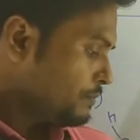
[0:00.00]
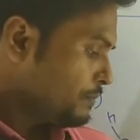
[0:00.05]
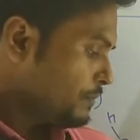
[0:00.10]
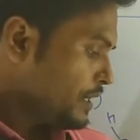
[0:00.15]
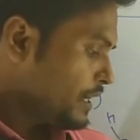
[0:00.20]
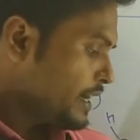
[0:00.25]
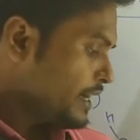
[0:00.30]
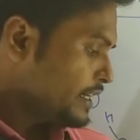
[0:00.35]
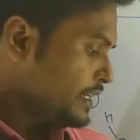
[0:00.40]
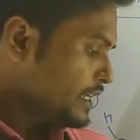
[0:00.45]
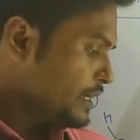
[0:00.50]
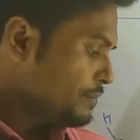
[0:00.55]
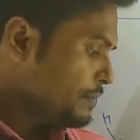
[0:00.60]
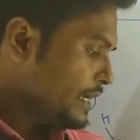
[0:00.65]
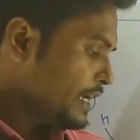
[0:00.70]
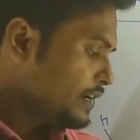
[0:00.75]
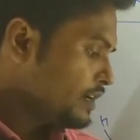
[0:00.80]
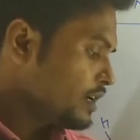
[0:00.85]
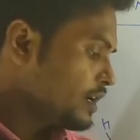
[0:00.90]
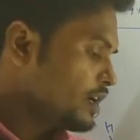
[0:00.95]
पैलेडियम
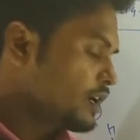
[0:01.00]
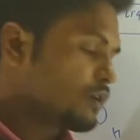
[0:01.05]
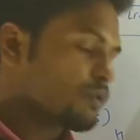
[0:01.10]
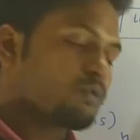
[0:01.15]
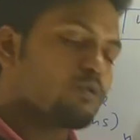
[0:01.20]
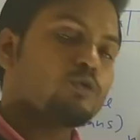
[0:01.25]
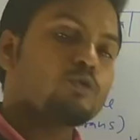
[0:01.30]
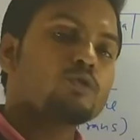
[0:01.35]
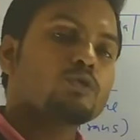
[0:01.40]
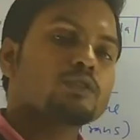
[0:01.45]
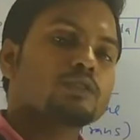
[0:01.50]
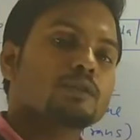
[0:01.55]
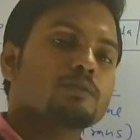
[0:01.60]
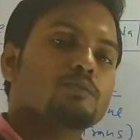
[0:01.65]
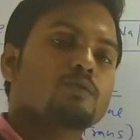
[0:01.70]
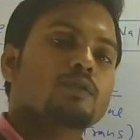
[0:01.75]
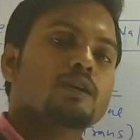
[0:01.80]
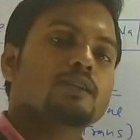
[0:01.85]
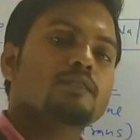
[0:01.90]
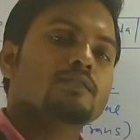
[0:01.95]
एंड कोक जब
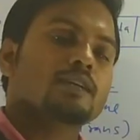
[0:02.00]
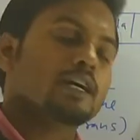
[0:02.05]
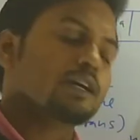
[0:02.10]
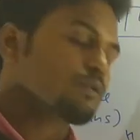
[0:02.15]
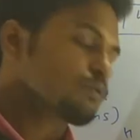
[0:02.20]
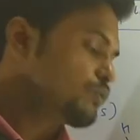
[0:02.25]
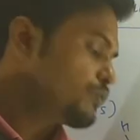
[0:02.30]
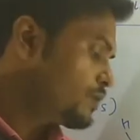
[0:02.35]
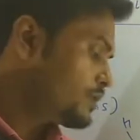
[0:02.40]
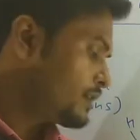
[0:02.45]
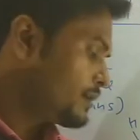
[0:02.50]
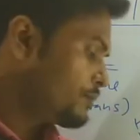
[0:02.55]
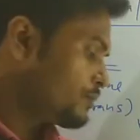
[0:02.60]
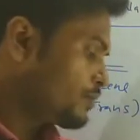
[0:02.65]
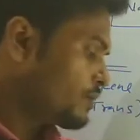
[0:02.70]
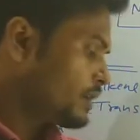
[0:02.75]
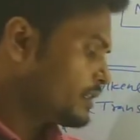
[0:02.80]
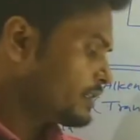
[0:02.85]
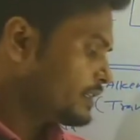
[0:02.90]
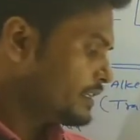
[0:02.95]
होगा चारकोल जब
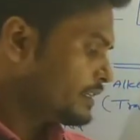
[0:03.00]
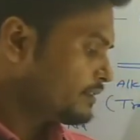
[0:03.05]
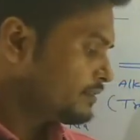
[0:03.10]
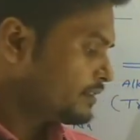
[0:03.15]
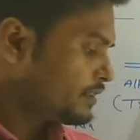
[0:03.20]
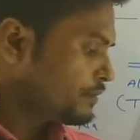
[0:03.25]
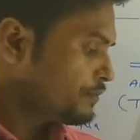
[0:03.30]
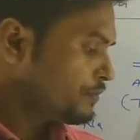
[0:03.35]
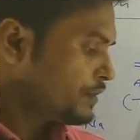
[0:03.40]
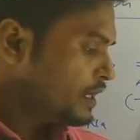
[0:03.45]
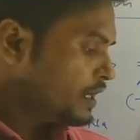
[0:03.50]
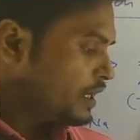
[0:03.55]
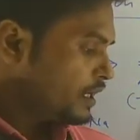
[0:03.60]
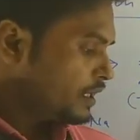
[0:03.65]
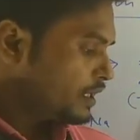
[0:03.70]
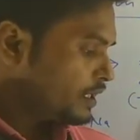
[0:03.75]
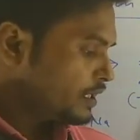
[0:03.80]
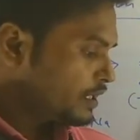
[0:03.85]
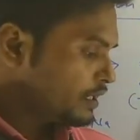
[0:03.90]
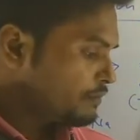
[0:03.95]
होगा तो ये
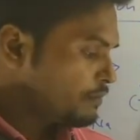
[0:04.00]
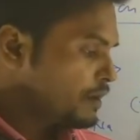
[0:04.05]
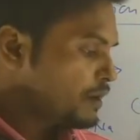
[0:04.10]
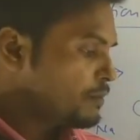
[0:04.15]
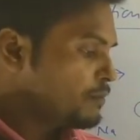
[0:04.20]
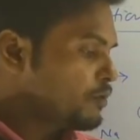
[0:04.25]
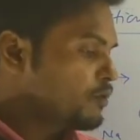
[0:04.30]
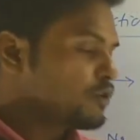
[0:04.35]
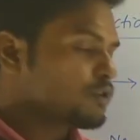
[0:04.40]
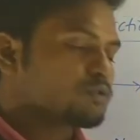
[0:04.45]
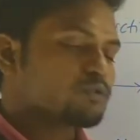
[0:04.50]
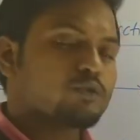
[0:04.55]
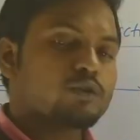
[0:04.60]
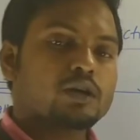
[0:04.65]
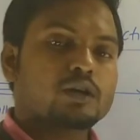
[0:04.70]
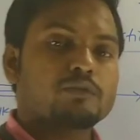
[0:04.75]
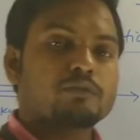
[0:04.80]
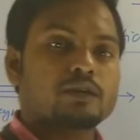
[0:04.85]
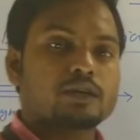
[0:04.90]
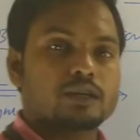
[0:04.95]
सिर्फ डबल बॉन्ड को
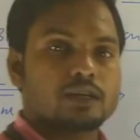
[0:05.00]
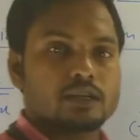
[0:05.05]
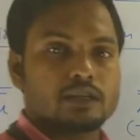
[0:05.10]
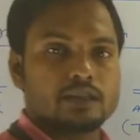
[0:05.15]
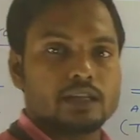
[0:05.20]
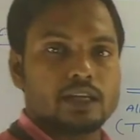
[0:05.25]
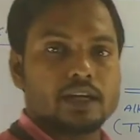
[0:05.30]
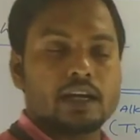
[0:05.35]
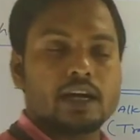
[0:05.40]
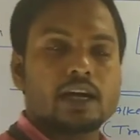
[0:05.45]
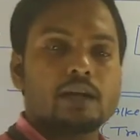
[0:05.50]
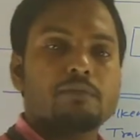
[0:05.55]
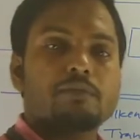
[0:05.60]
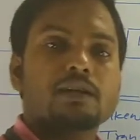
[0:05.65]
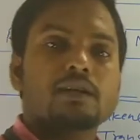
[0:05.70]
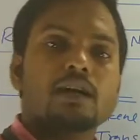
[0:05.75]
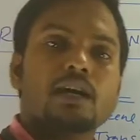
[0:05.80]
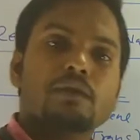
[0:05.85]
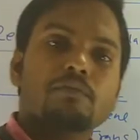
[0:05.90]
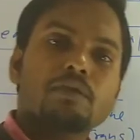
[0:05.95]
कन्वर्ट करता है
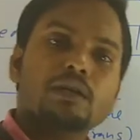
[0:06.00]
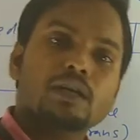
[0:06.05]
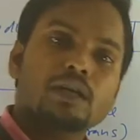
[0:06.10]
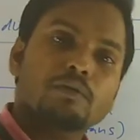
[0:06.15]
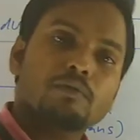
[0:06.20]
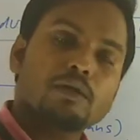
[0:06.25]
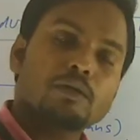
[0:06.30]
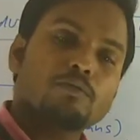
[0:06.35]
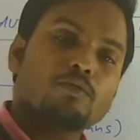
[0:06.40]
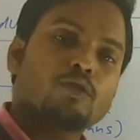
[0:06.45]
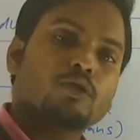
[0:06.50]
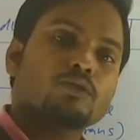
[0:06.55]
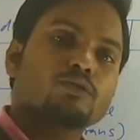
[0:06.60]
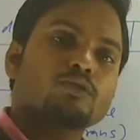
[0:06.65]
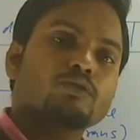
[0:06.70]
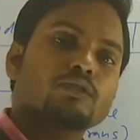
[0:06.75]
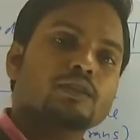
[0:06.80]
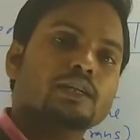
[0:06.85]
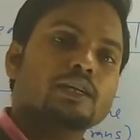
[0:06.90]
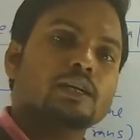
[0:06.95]
कार्बन कार्बन डबल बॉन्ड
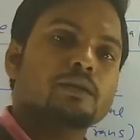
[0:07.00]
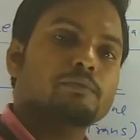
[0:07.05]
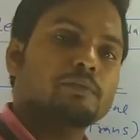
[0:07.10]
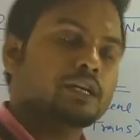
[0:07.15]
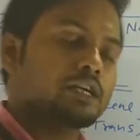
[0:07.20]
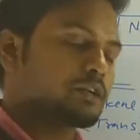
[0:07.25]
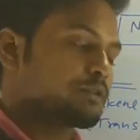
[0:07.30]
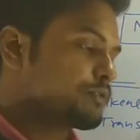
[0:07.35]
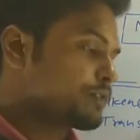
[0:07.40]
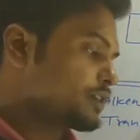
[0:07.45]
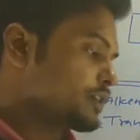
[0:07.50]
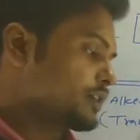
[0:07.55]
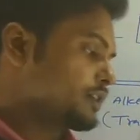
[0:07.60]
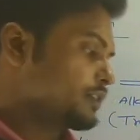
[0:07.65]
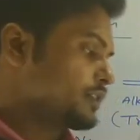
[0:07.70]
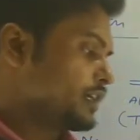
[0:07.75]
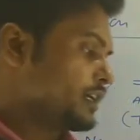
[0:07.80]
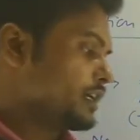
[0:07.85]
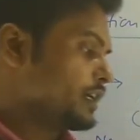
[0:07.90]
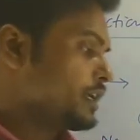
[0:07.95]
को सिंगल में कन्वर्ट
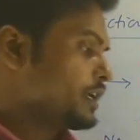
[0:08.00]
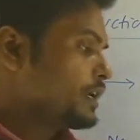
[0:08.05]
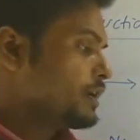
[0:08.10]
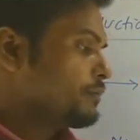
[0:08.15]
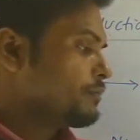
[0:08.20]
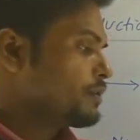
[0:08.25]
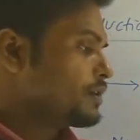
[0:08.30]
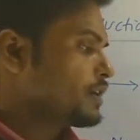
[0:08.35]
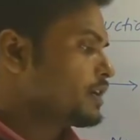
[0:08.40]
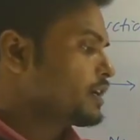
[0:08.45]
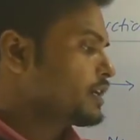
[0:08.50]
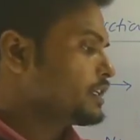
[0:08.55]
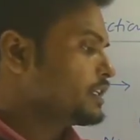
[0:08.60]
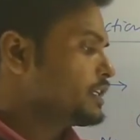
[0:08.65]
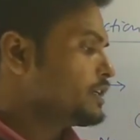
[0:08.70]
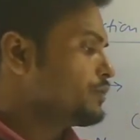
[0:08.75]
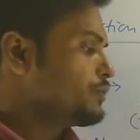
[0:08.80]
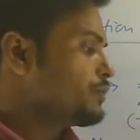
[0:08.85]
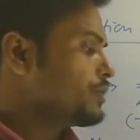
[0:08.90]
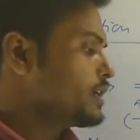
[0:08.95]
करता है बट अगर
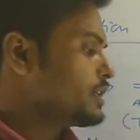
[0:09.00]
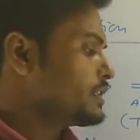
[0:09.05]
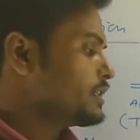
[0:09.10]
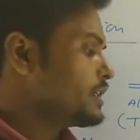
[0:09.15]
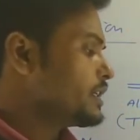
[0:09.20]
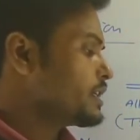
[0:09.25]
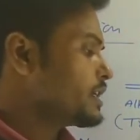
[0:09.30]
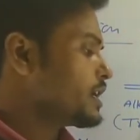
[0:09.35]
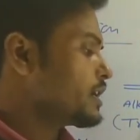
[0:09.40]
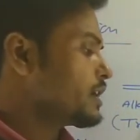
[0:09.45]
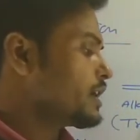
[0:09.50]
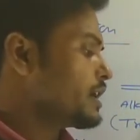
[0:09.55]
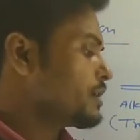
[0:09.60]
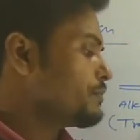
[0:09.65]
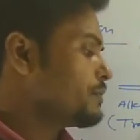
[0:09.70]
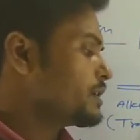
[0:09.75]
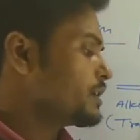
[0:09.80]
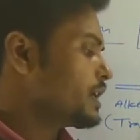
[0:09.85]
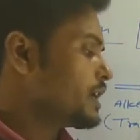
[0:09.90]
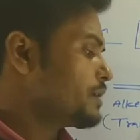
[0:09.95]
ये होगा तो ये क्या
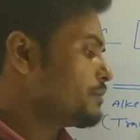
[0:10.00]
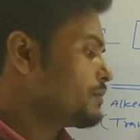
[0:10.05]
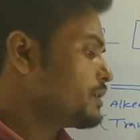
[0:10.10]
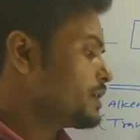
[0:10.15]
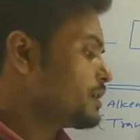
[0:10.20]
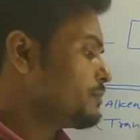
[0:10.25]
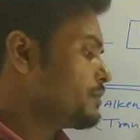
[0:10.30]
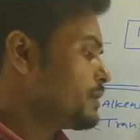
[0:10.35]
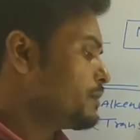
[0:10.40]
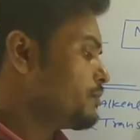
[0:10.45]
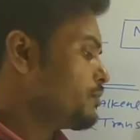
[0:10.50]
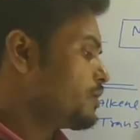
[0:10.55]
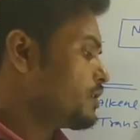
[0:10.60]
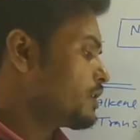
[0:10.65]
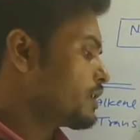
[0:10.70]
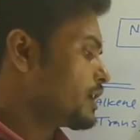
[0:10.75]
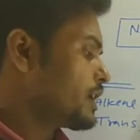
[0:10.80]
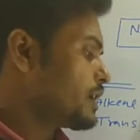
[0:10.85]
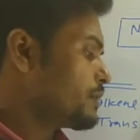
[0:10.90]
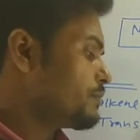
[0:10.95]
कार्बन कार्बन डबल
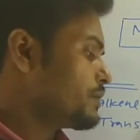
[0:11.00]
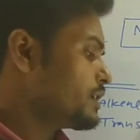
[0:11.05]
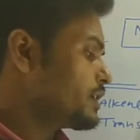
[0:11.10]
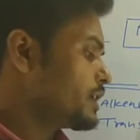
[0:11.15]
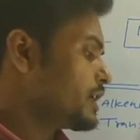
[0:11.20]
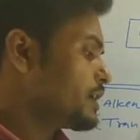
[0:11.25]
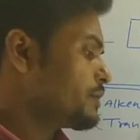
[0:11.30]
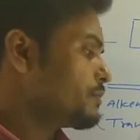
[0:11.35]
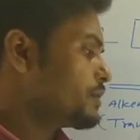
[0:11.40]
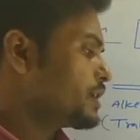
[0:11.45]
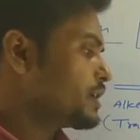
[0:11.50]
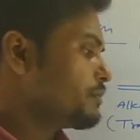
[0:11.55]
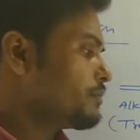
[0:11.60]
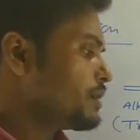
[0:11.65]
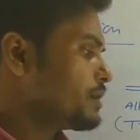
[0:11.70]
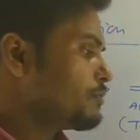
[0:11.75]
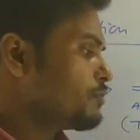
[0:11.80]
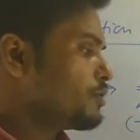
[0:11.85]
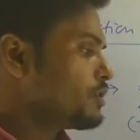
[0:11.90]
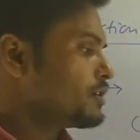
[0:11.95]
कार्बन कार्बन
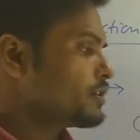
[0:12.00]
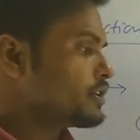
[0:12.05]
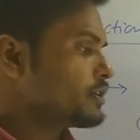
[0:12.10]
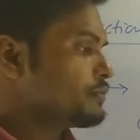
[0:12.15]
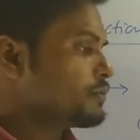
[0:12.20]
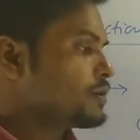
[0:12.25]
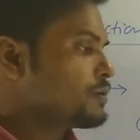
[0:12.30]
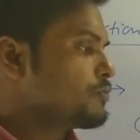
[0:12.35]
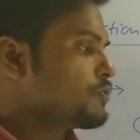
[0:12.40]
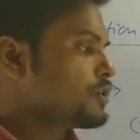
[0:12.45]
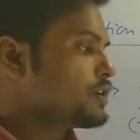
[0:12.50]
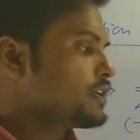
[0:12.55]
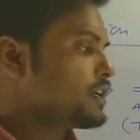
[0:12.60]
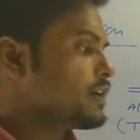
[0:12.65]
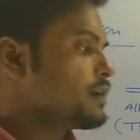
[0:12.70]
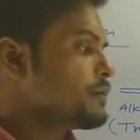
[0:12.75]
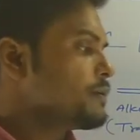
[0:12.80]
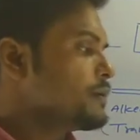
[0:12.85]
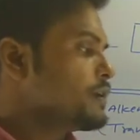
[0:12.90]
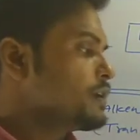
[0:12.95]
डबल बॉन्ड ट्रिपल बॉन्ड
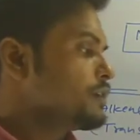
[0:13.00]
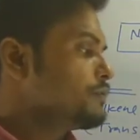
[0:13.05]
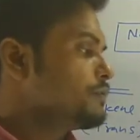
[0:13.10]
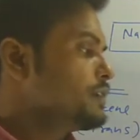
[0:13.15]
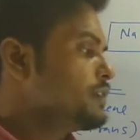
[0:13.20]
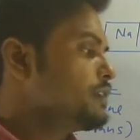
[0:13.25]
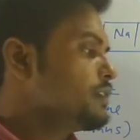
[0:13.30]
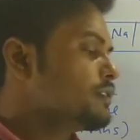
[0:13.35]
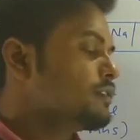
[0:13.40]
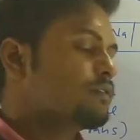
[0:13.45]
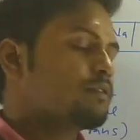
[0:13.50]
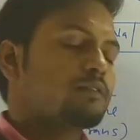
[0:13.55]
या फिर